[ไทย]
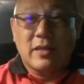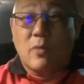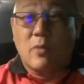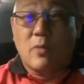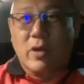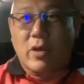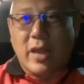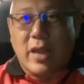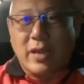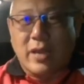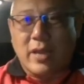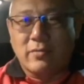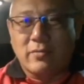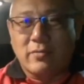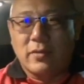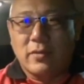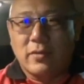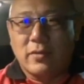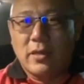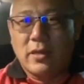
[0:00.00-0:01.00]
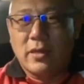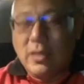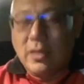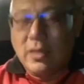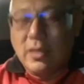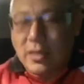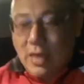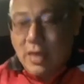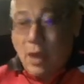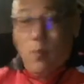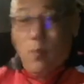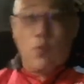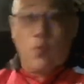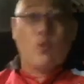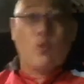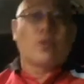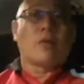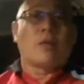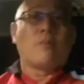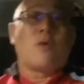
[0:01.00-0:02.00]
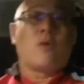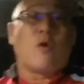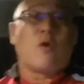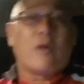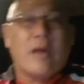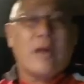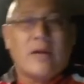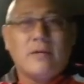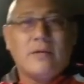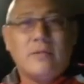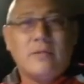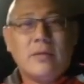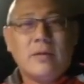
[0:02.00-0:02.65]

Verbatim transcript: ทำนองนั้น เขาพูดทำนองนั้น